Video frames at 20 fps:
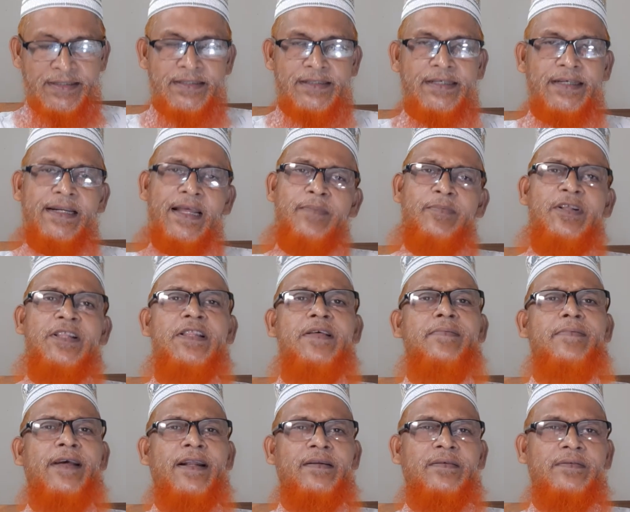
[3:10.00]
সেটা আপনি
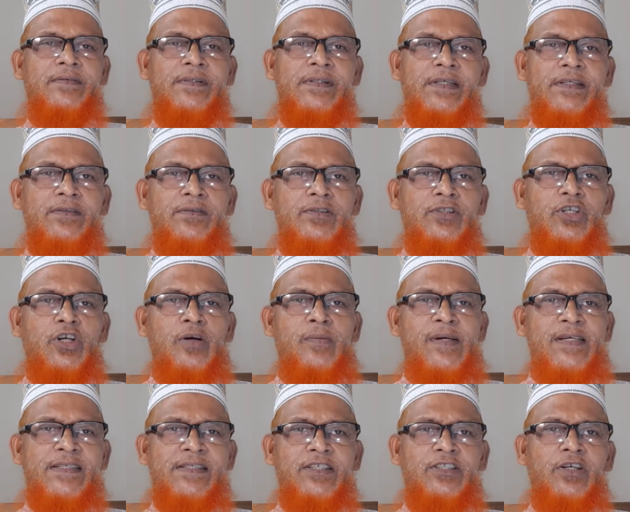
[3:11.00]
দেবেন কিন্তু
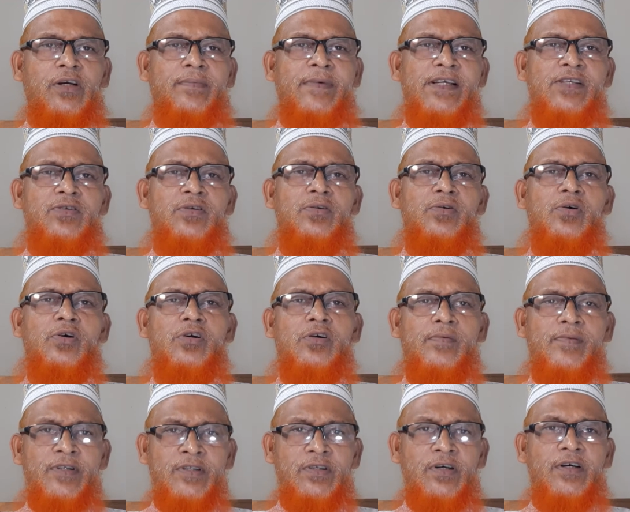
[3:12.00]
সমাজে সবাই যদি
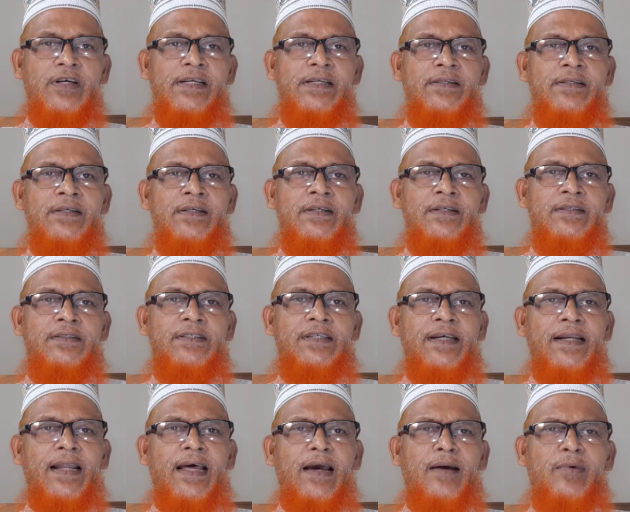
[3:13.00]
ঐক্যমত হয় যে
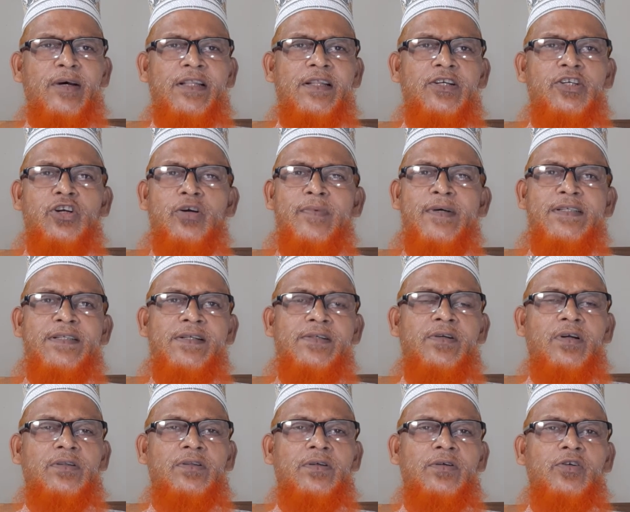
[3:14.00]
না আমাদের সমাজে
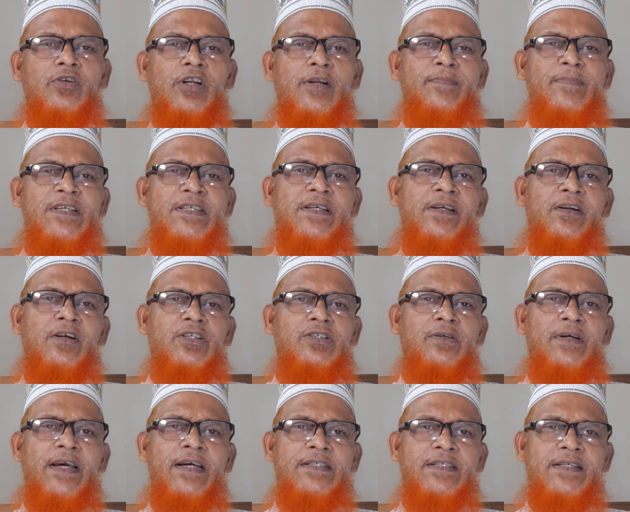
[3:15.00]
যত গরিব মিসকিন
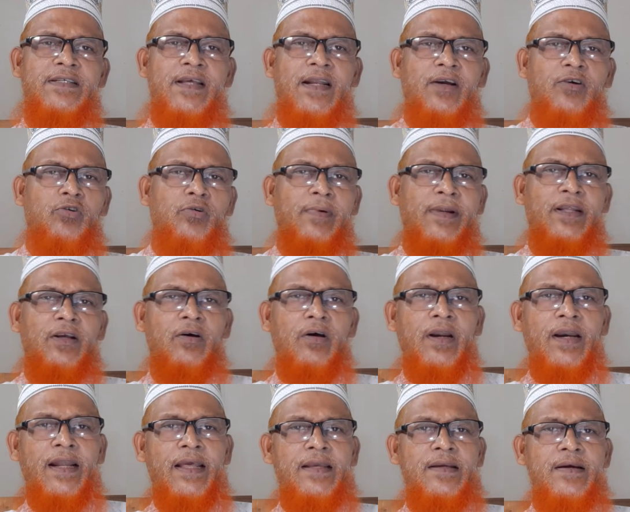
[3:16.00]
অসহায় আছে যারা কোরবানি
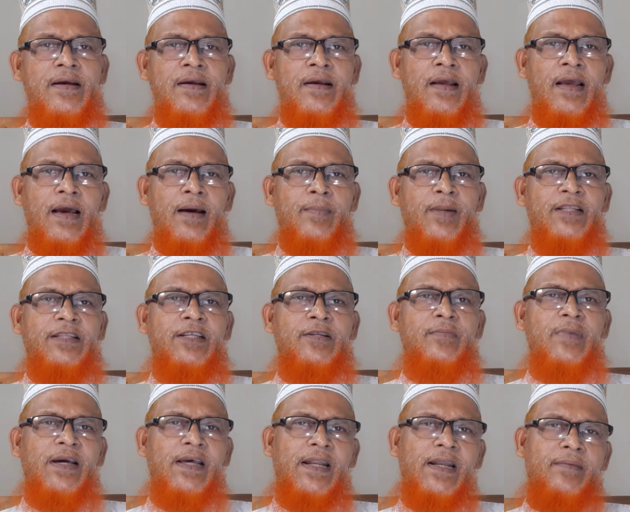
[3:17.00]
করে নাই আমরা তিন
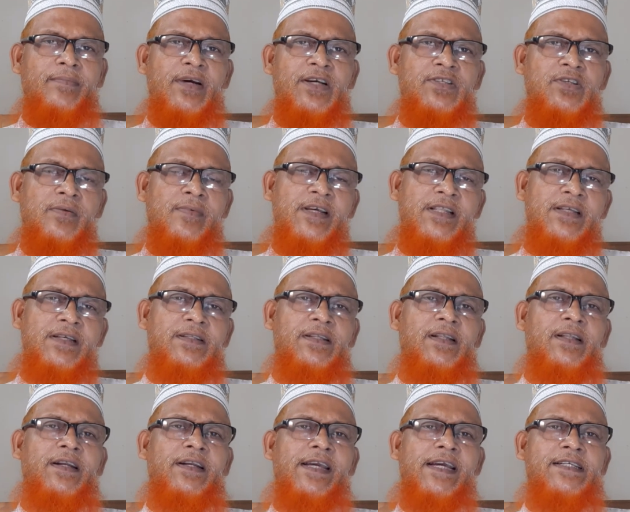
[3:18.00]
ভাগের এক ভাগ জমা দিয়ে
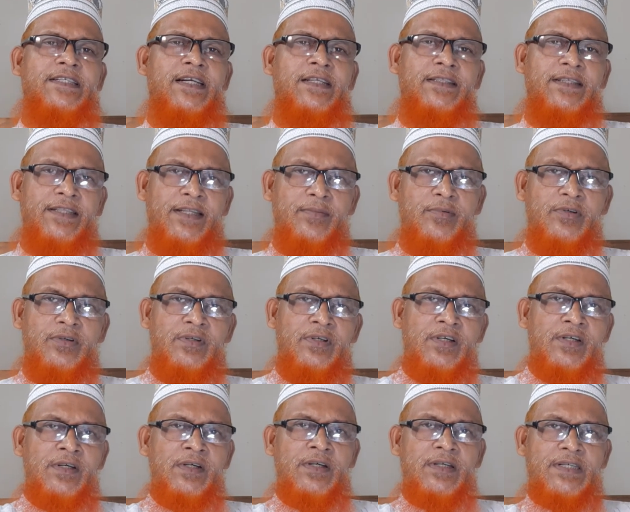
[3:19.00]
তাদেরকে একসাথে দেবো
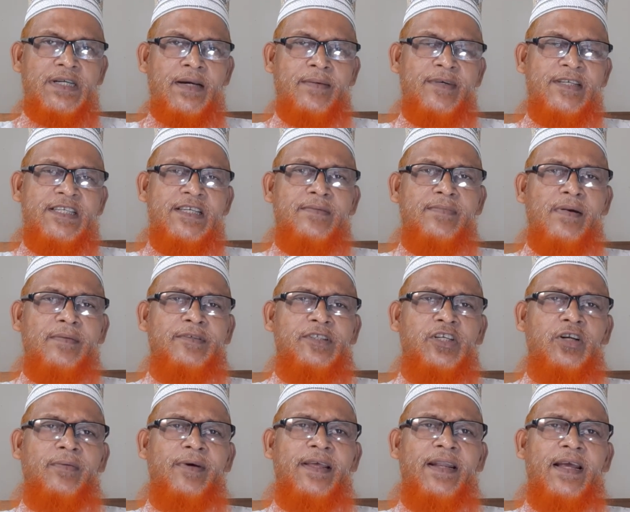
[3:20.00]
সামাজিকভাবে
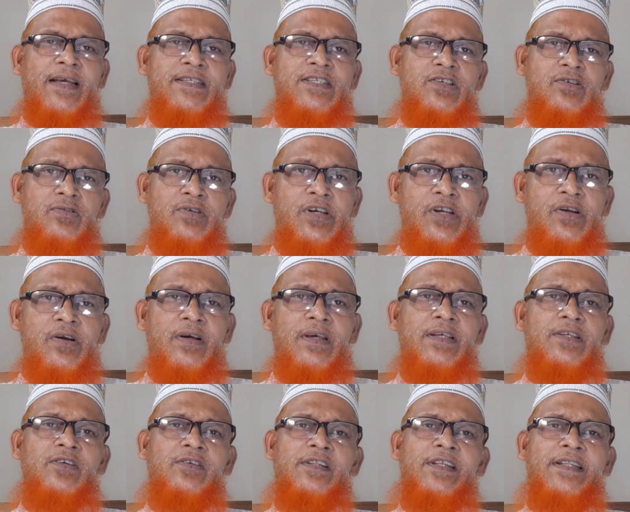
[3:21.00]
সবাই রাজি খুশি হয়ে
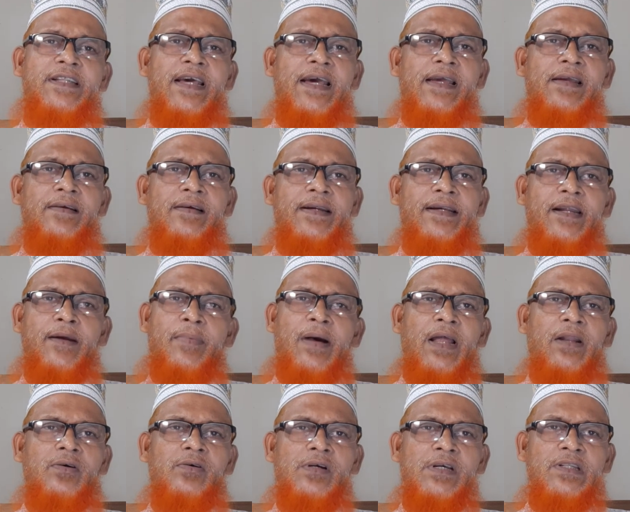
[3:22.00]
যদি দেয় এটা
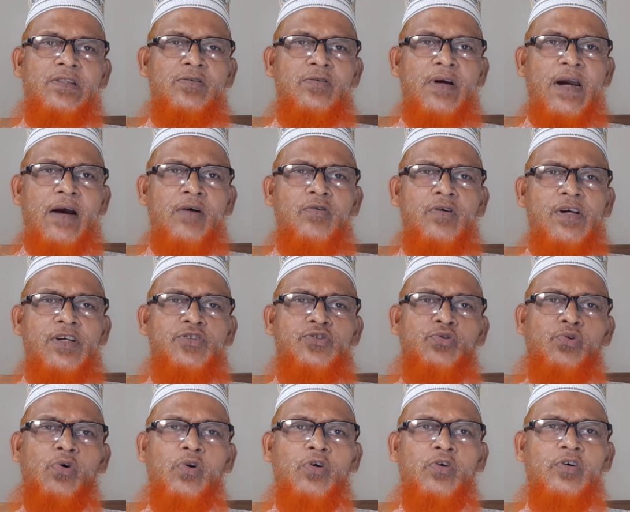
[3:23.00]
ভালো কিন্তু কাউকে
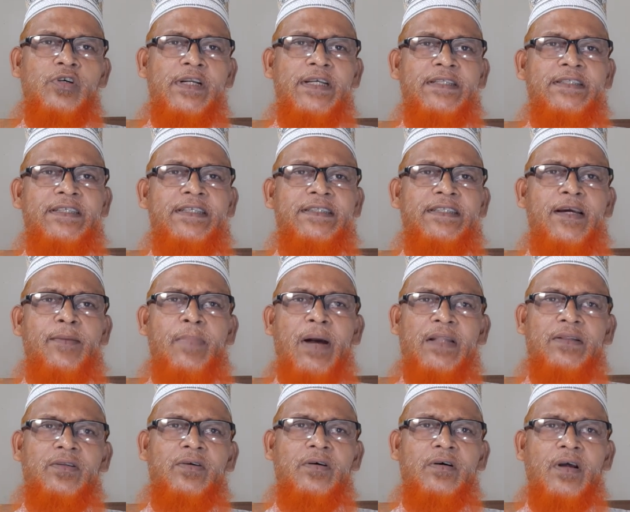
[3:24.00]
জোর করে দিতে
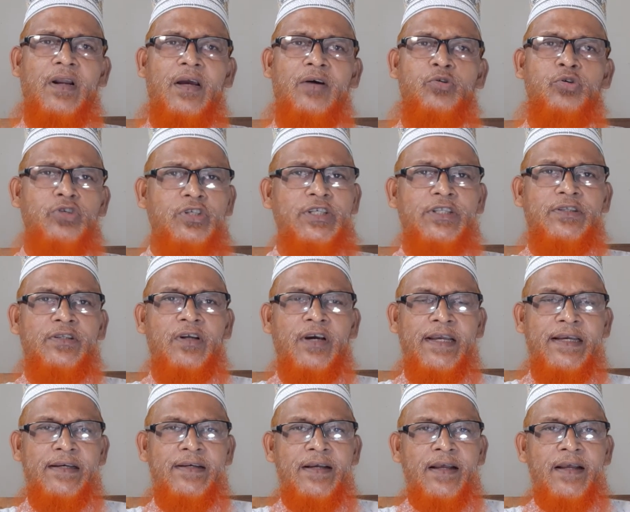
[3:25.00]
বাধ্য করা উচিত নয়